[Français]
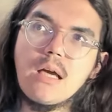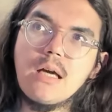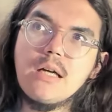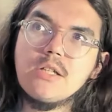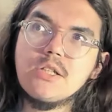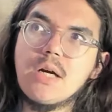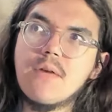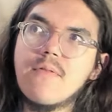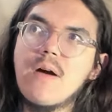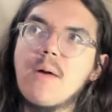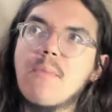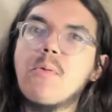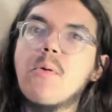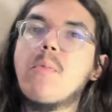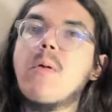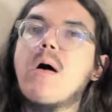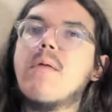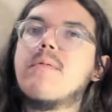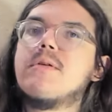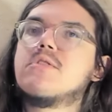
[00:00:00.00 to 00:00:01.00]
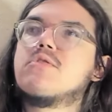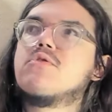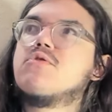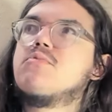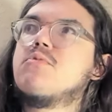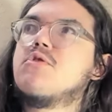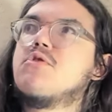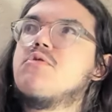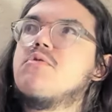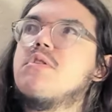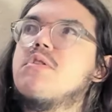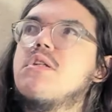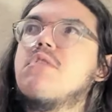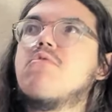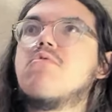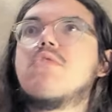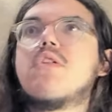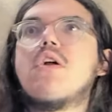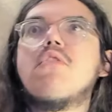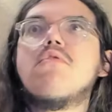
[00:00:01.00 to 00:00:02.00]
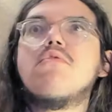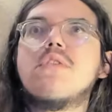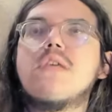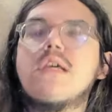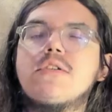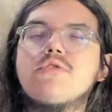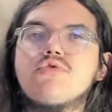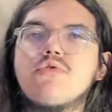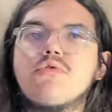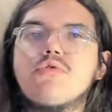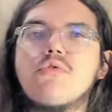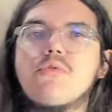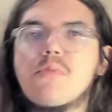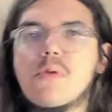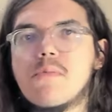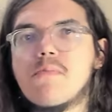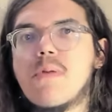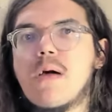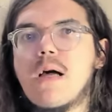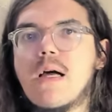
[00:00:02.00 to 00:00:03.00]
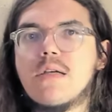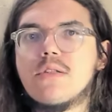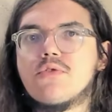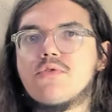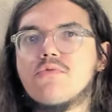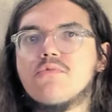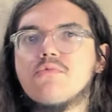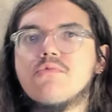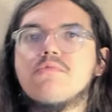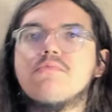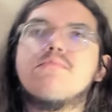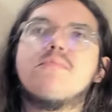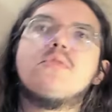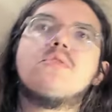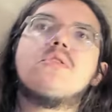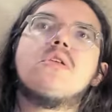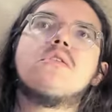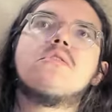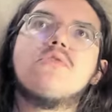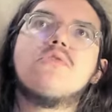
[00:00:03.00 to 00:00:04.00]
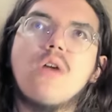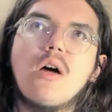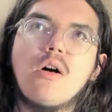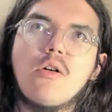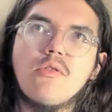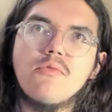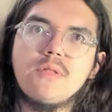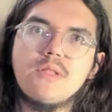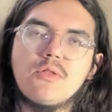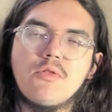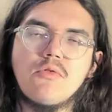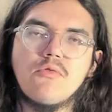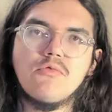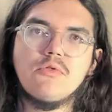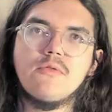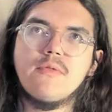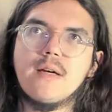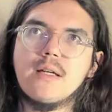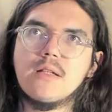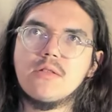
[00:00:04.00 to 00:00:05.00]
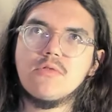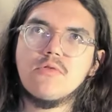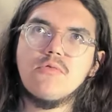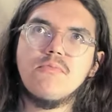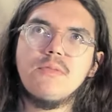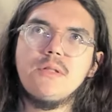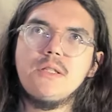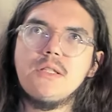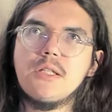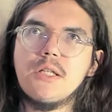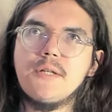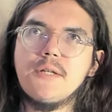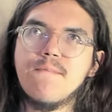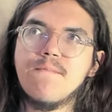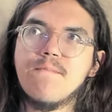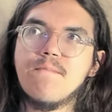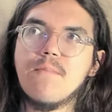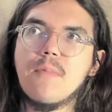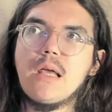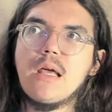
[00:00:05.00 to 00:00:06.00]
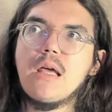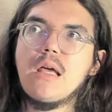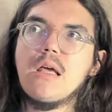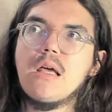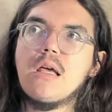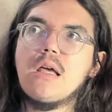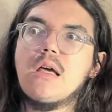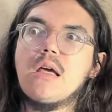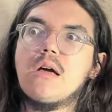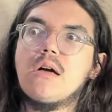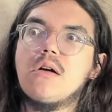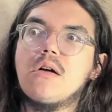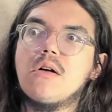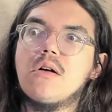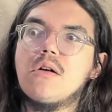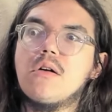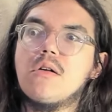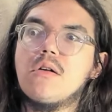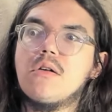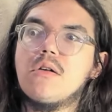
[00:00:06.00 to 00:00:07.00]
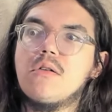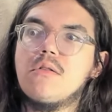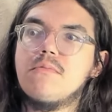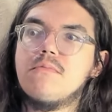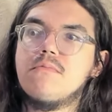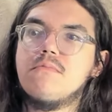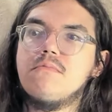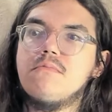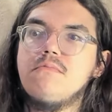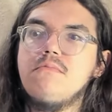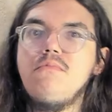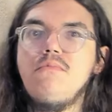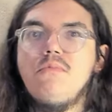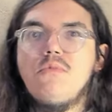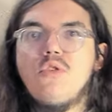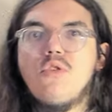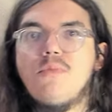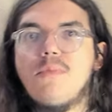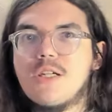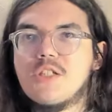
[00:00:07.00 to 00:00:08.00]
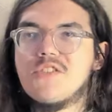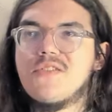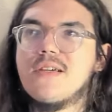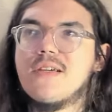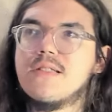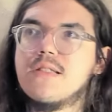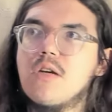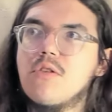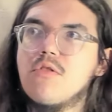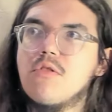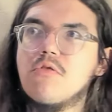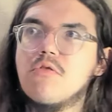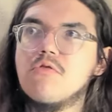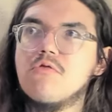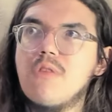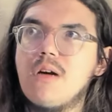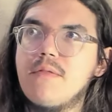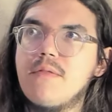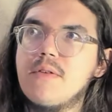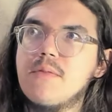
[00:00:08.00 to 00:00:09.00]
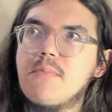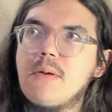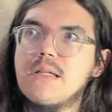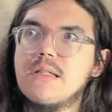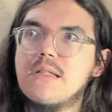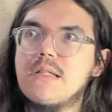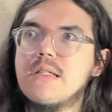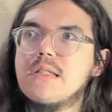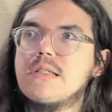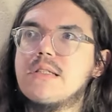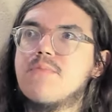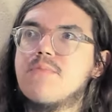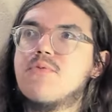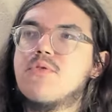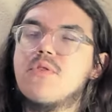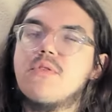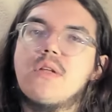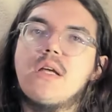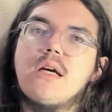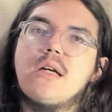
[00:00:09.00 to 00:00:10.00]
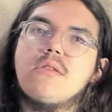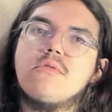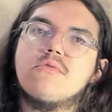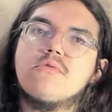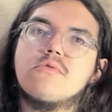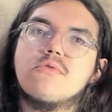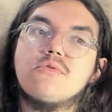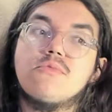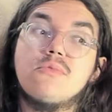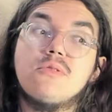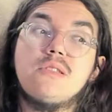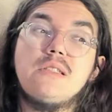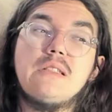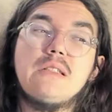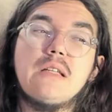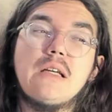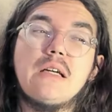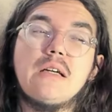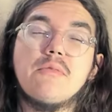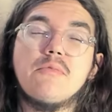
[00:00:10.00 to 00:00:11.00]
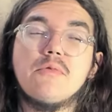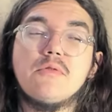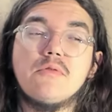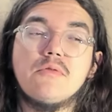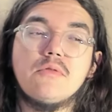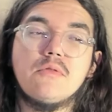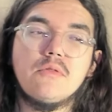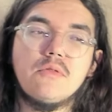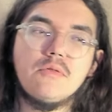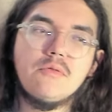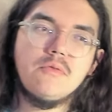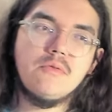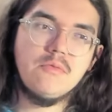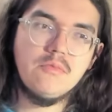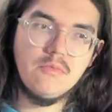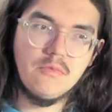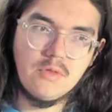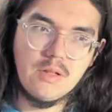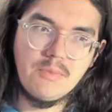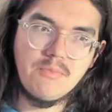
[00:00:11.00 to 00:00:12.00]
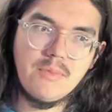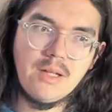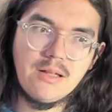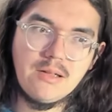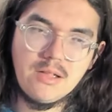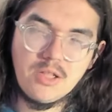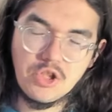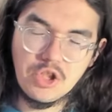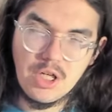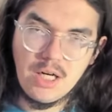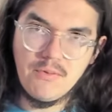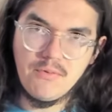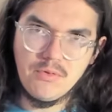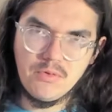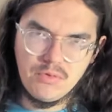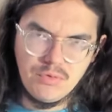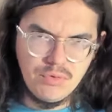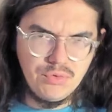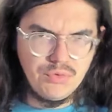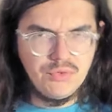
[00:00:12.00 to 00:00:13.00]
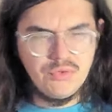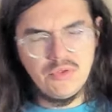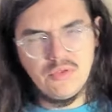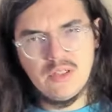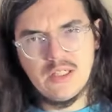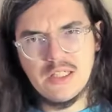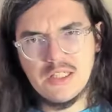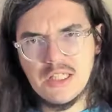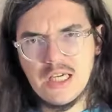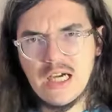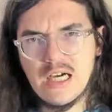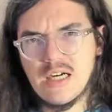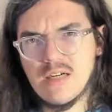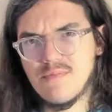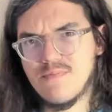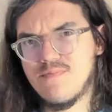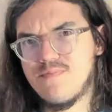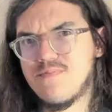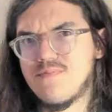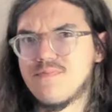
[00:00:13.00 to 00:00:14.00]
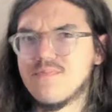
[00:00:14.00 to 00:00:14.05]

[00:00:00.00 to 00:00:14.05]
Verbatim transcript: j'avais un peu peur parce que je me suis dit, on a eu 15 jours de préparation, peut-être que la remise en route va être compliquée. Euh, le match face à l'Uruguay n'avait pas été exceptionnel, donc je me disais, bon, on est peut-être déjà focus sur l'écart